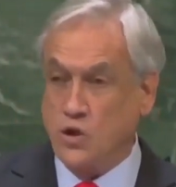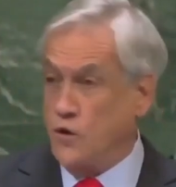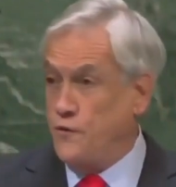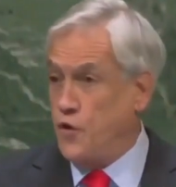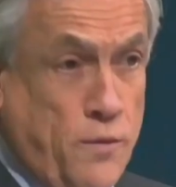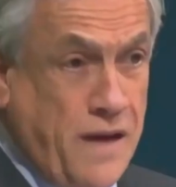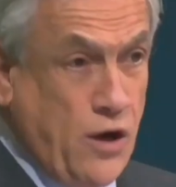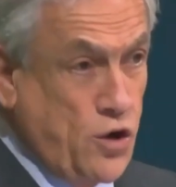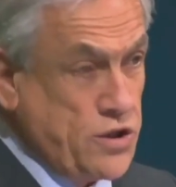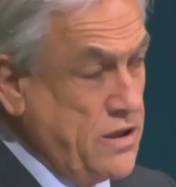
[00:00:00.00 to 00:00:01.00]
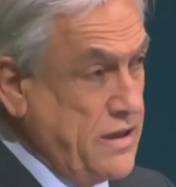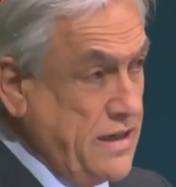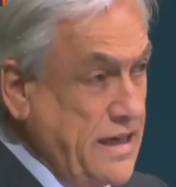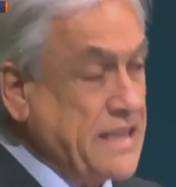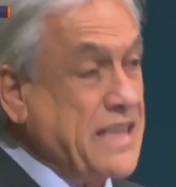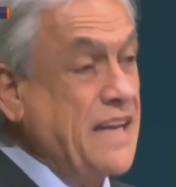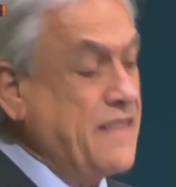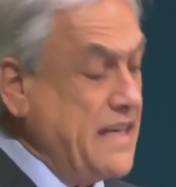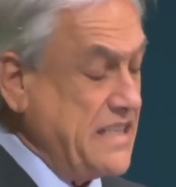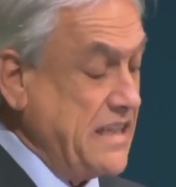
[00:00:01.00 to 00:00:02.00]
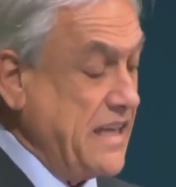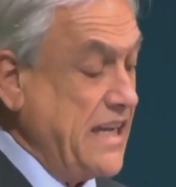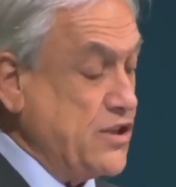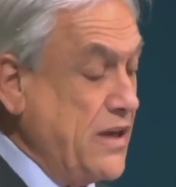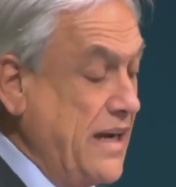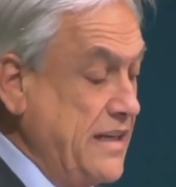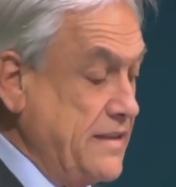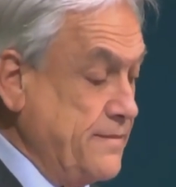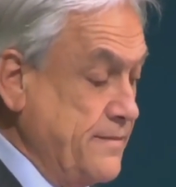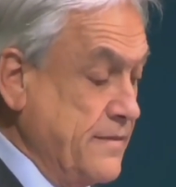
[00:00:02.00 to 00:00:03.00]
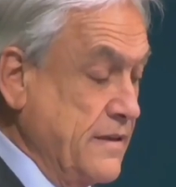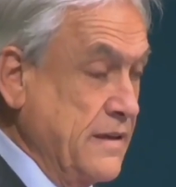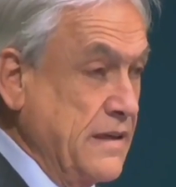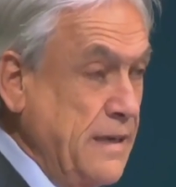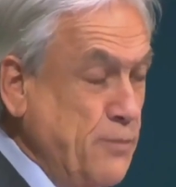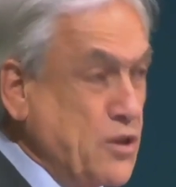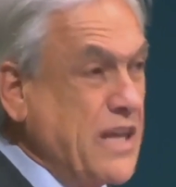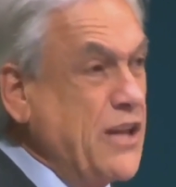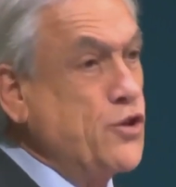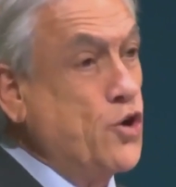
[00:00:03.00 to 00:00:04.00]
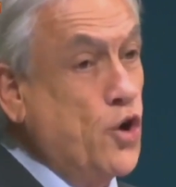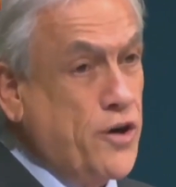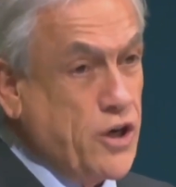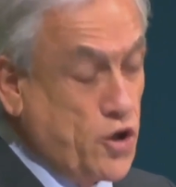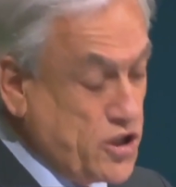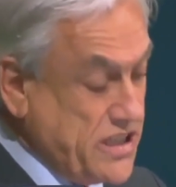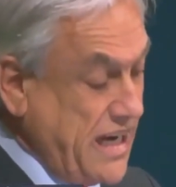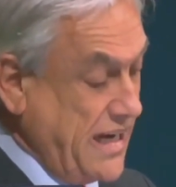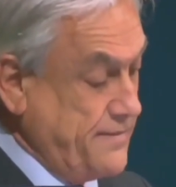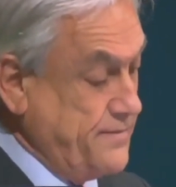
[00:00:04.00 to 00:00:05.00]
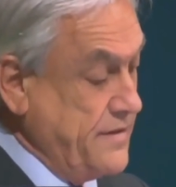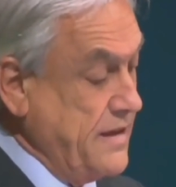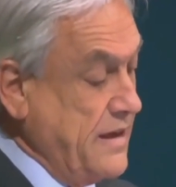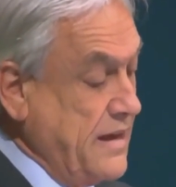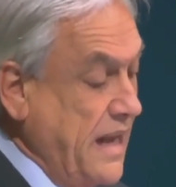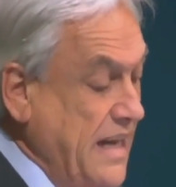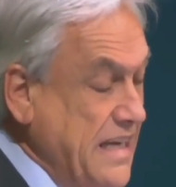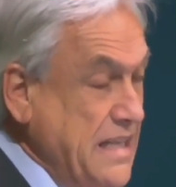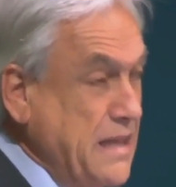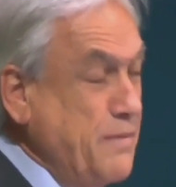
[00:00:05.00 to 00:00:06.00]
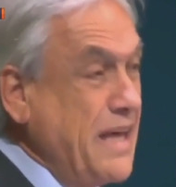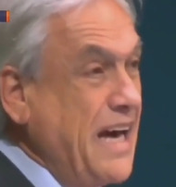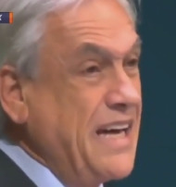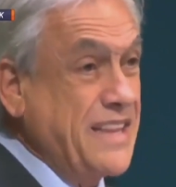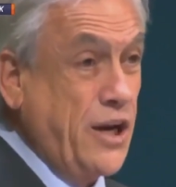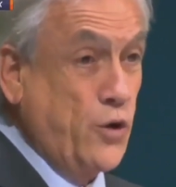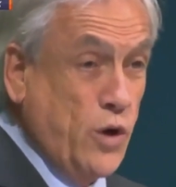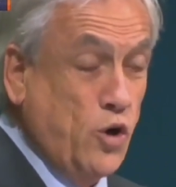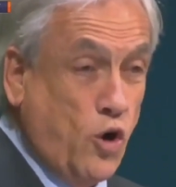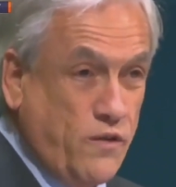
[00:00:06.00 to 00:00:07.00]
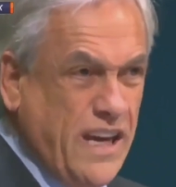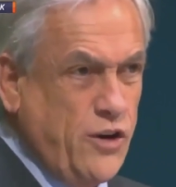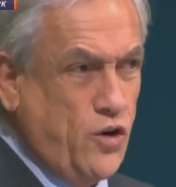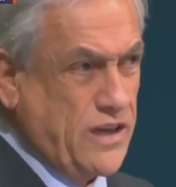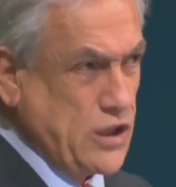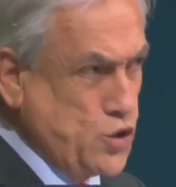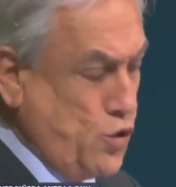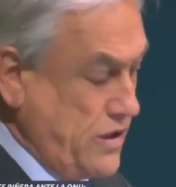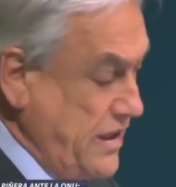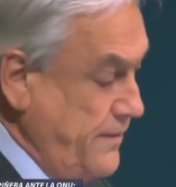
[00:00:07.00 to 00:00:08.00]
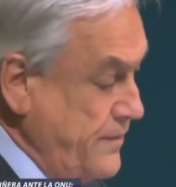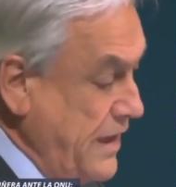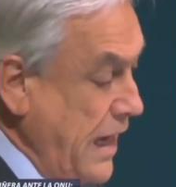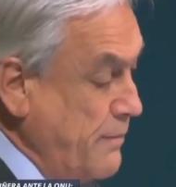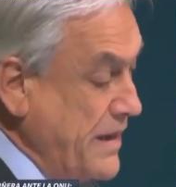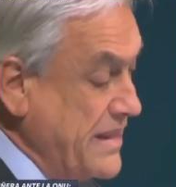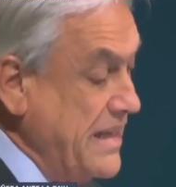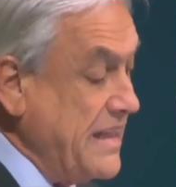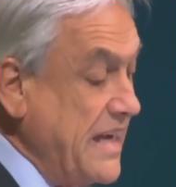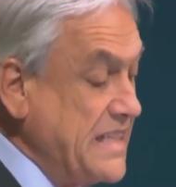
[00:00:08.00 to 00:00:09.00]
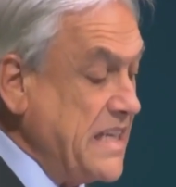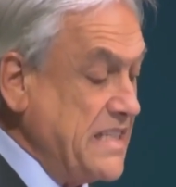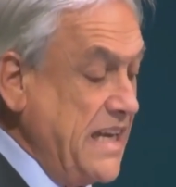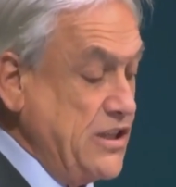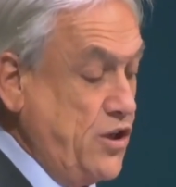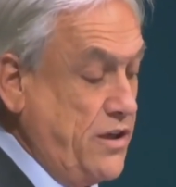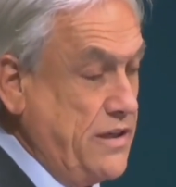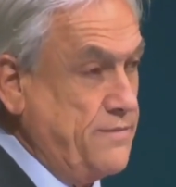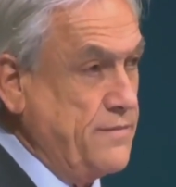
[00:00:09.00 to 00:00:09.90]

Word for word: conforme a los estándares internacionales y por tanto no reconocerá la legitimidad del nuevo gobierno que surge a partir de esas elecciones